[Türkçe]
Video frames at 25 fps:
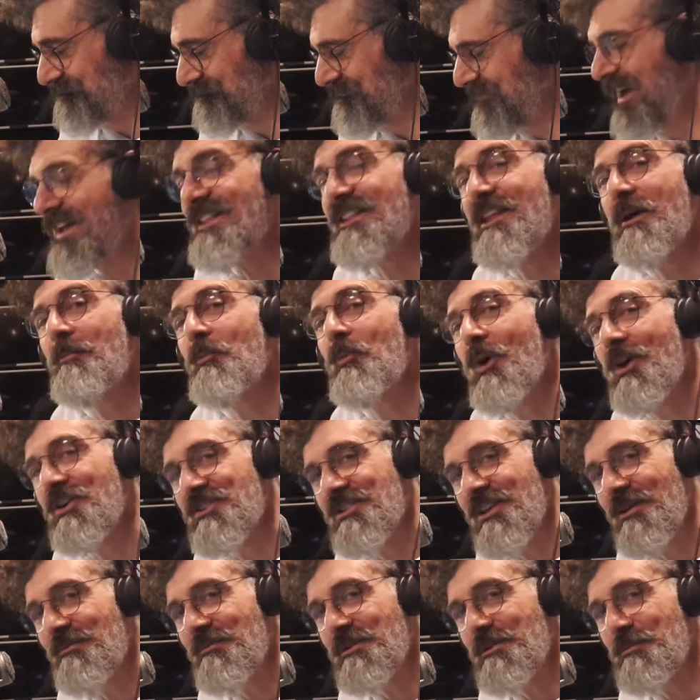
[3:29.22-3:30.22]
Benden bu
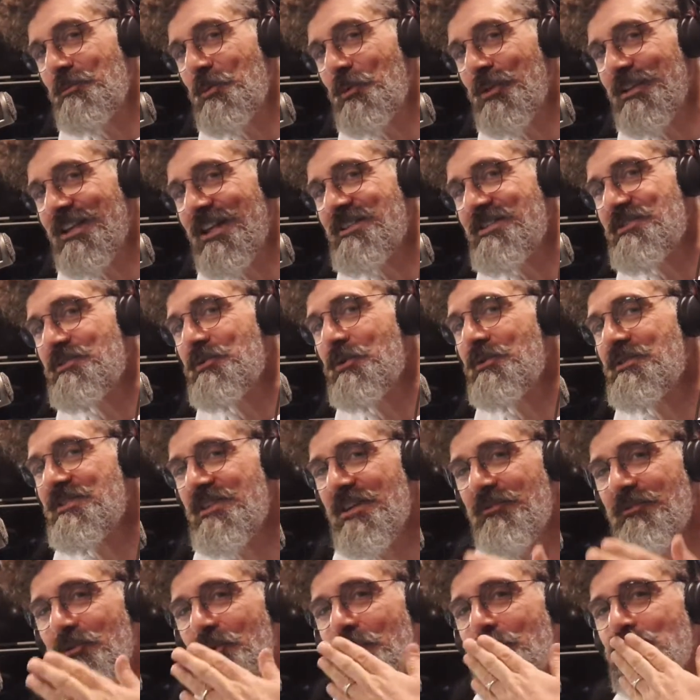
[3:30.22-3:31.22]
akşamlık bu kadar. Sizi çok
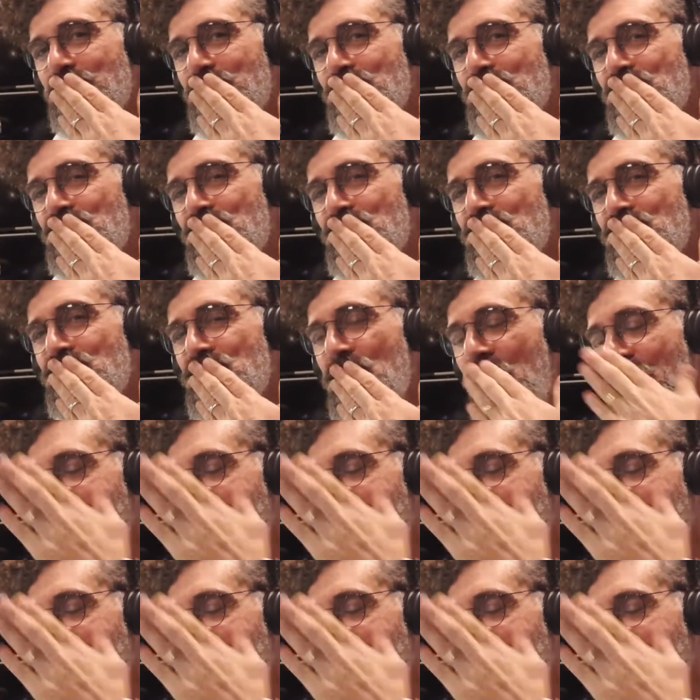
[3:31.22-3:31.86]
seviyorum. Hmm.